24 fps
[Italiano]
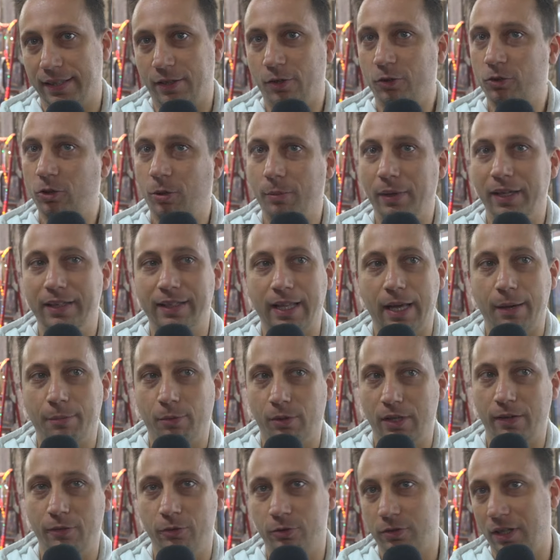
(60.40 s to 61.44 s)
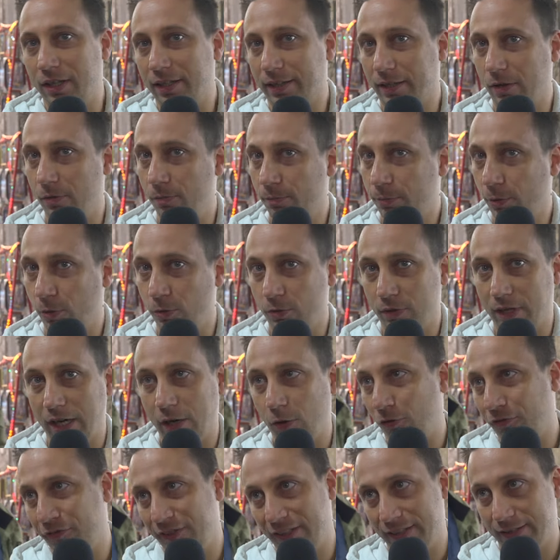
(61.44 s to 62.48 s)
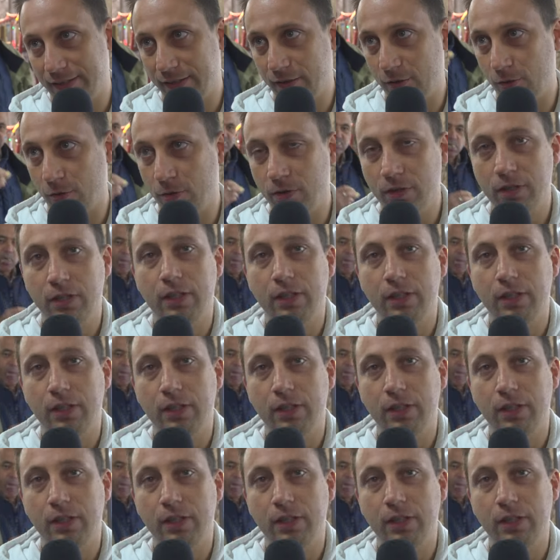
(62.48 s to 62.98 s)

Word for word: Secondo me il Napoli ha avuto anche un po' un calo fisico.